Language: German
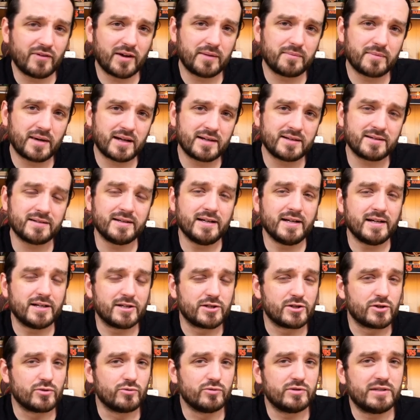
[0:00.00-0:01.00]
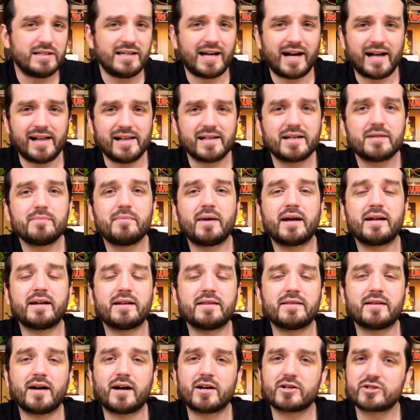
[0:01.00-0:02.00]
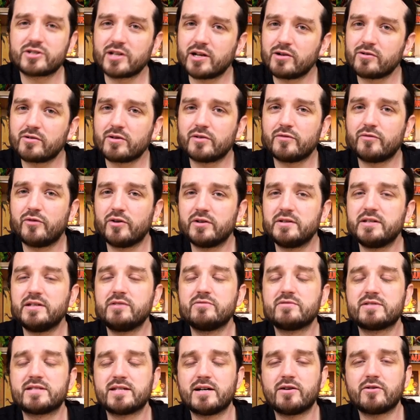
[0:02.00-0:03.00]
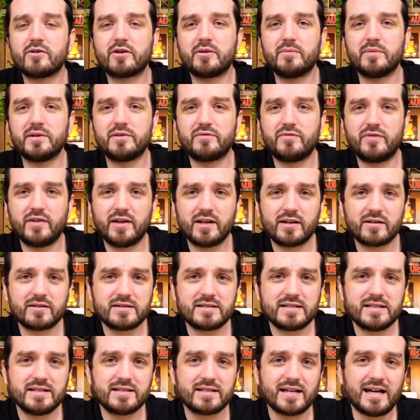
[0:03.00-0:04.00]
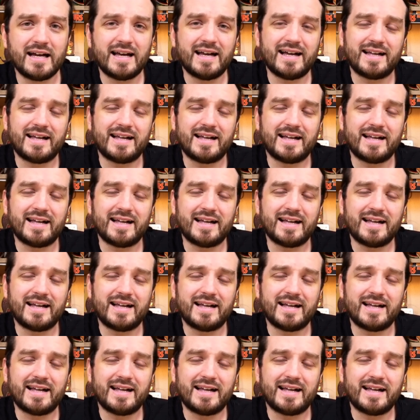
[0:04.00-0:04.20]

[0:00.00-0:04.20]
wenn man so die allgemeinen Darstellungen von Dinosauriern mit Federn sieht,